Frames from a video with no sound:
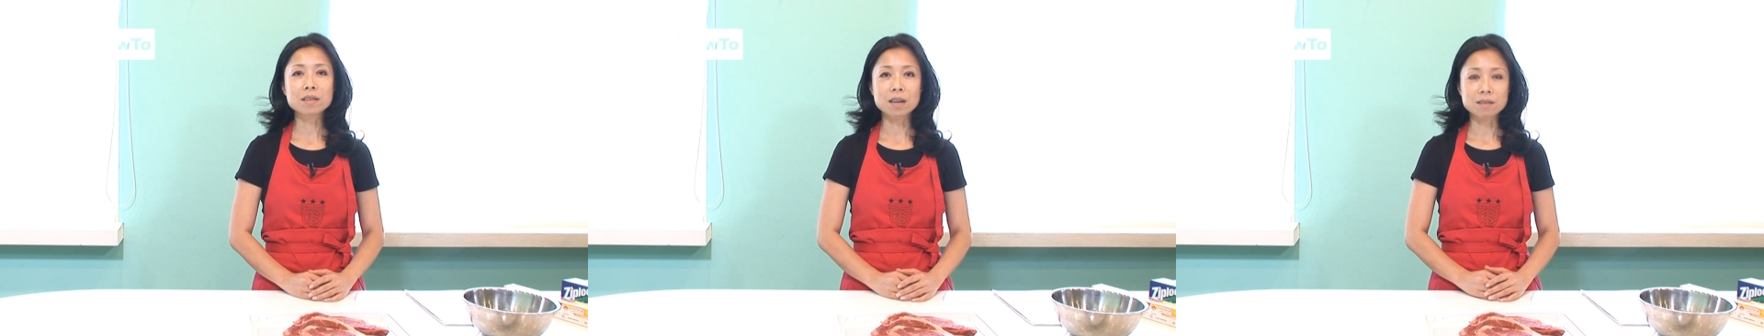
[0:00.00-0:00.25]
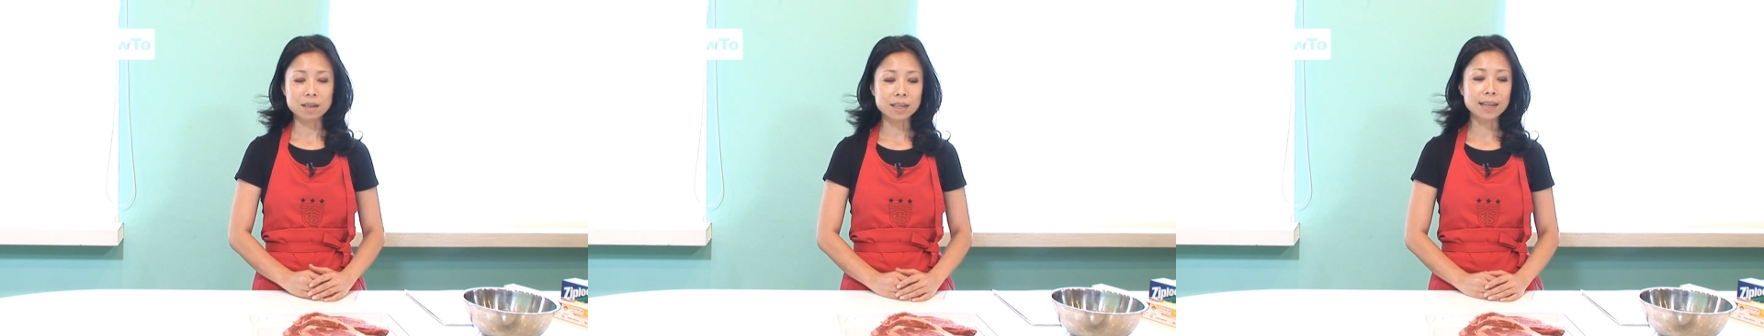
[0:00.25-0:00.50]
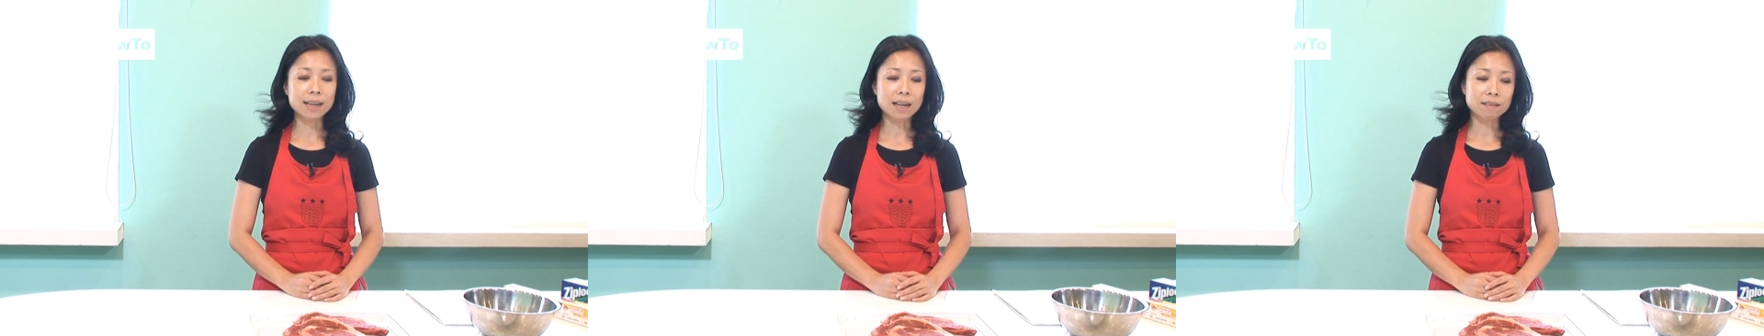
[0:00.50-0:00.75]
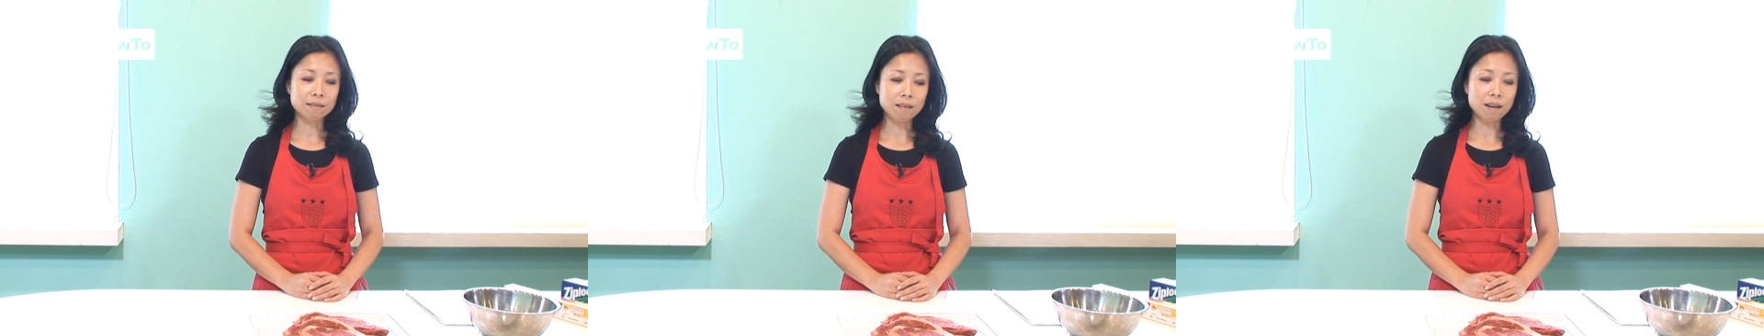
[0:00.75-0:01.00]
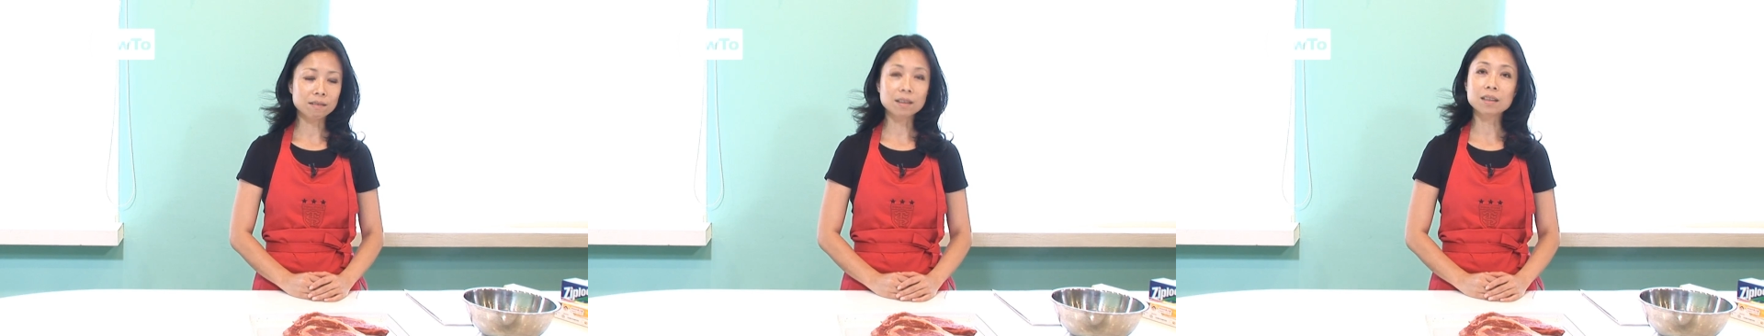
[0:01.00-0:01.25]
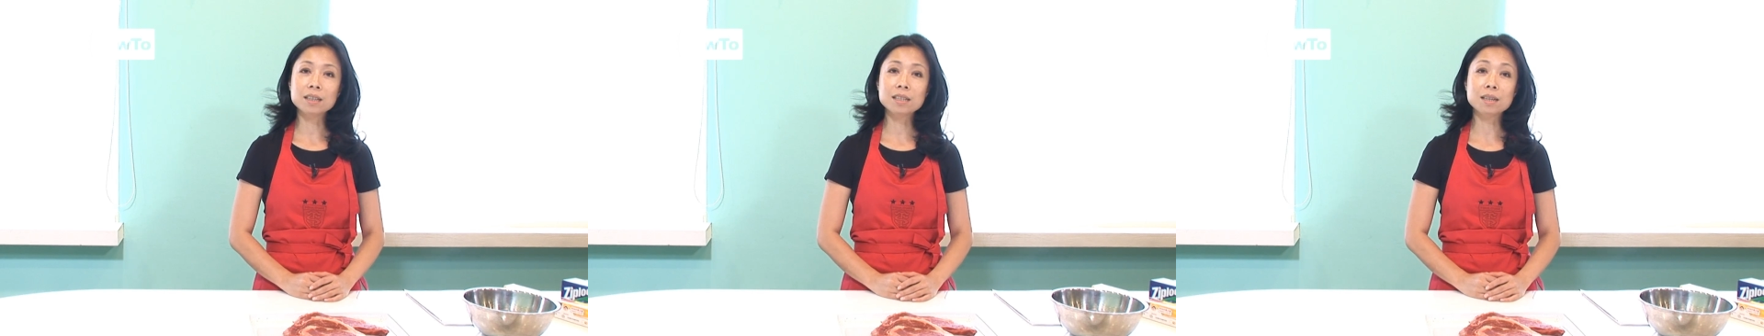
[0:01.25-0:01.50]
常常可以看得到
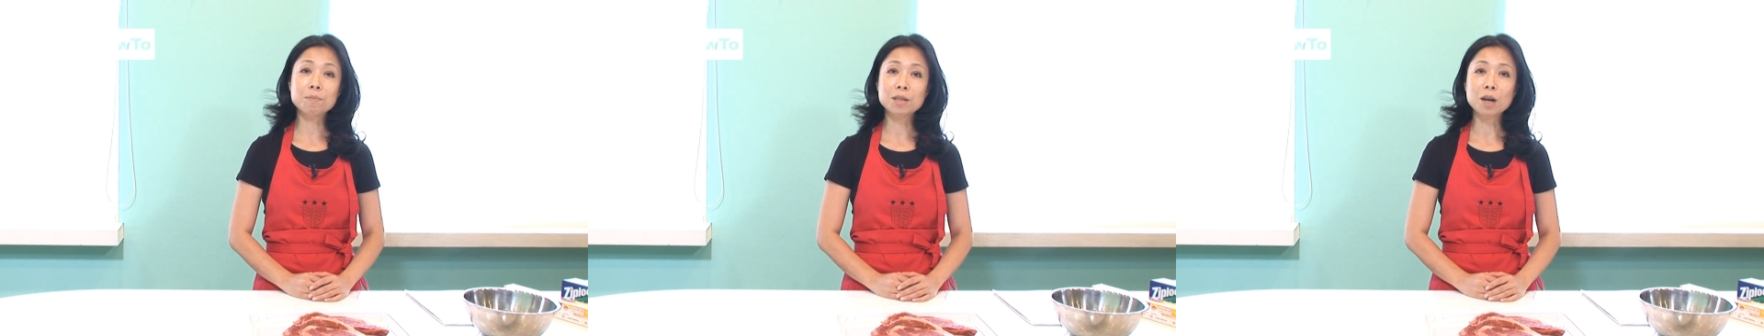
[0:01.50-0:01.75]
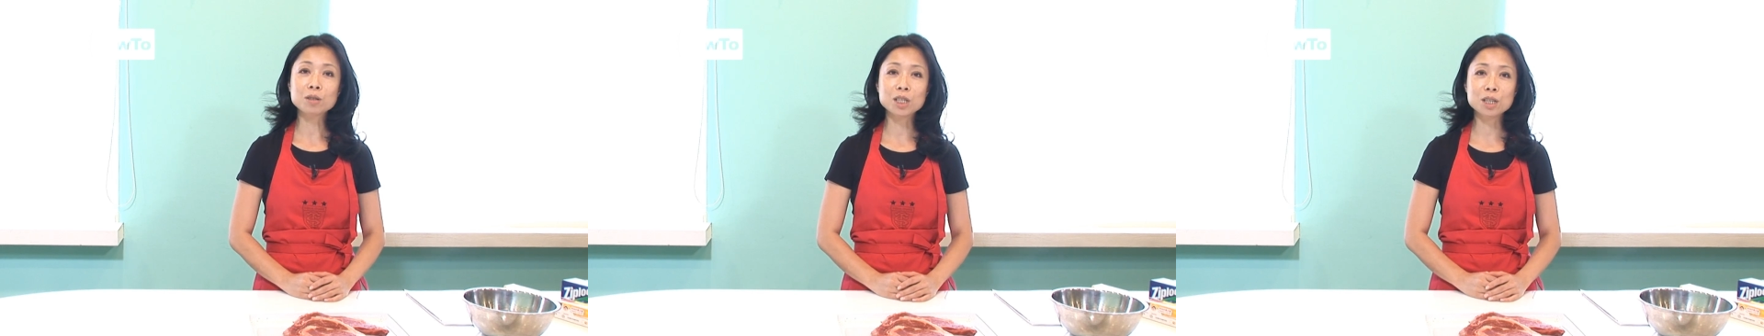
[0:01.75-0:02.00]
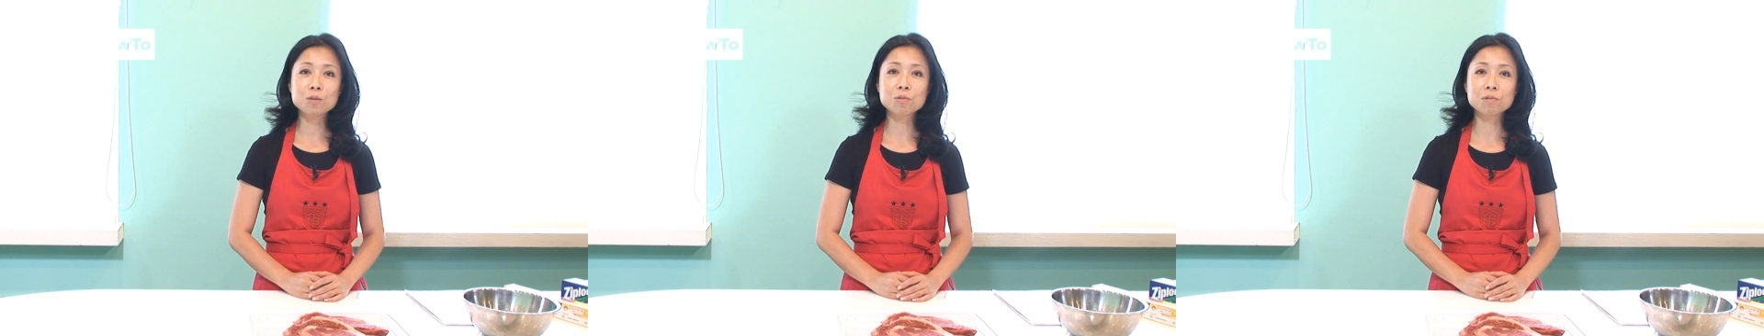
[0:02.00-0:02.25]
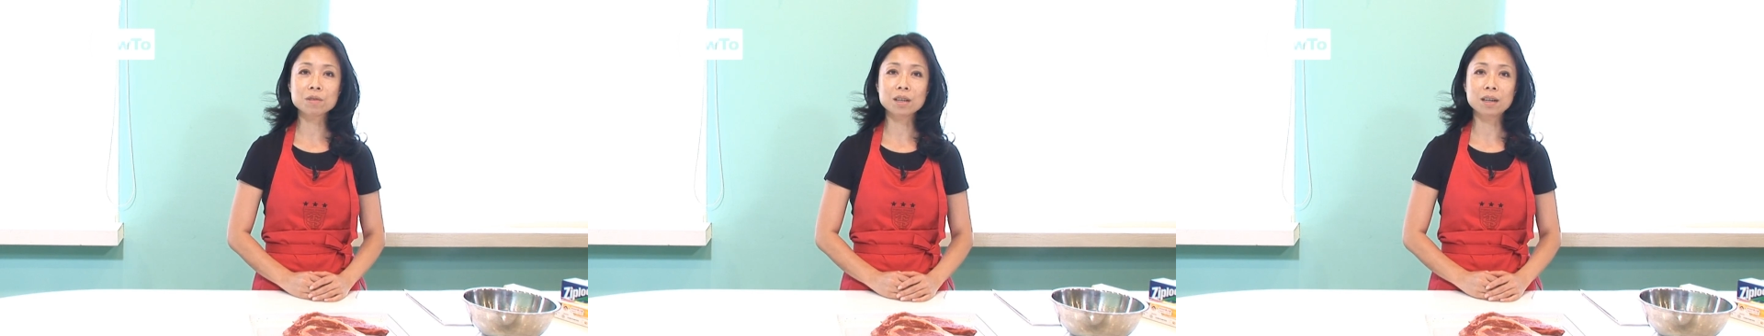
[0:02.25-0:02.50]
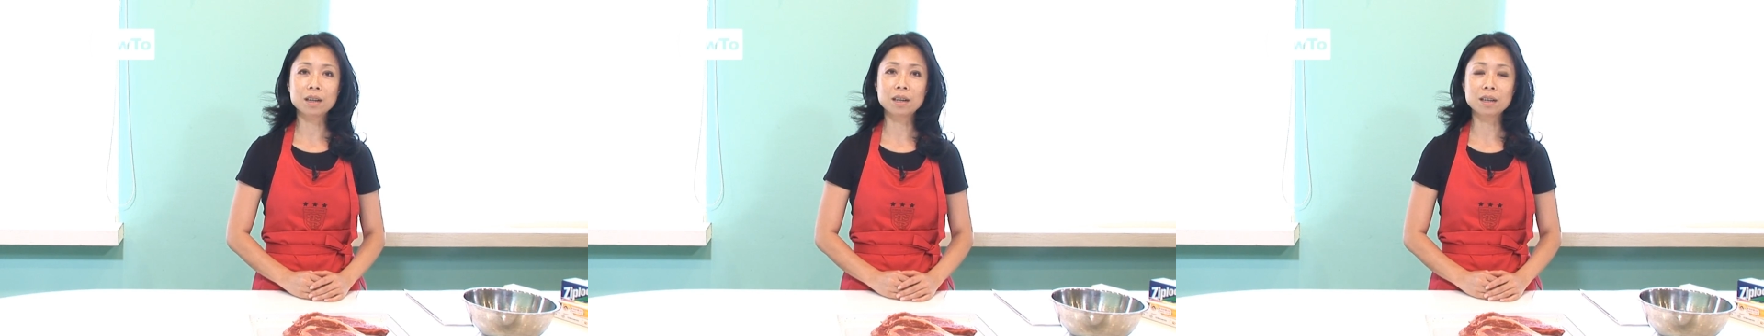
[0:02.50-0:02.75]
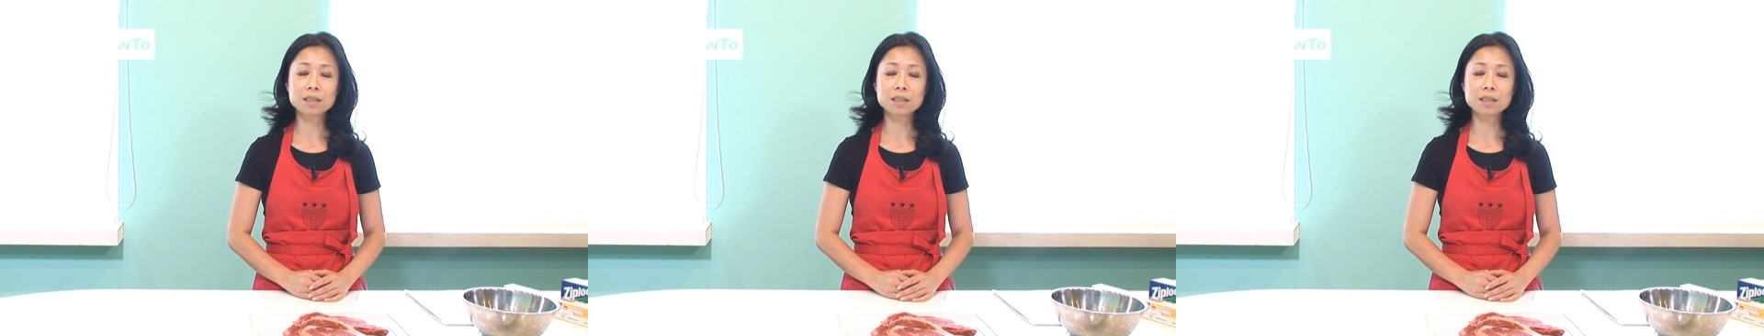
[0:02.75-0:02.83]
的一些比较基础的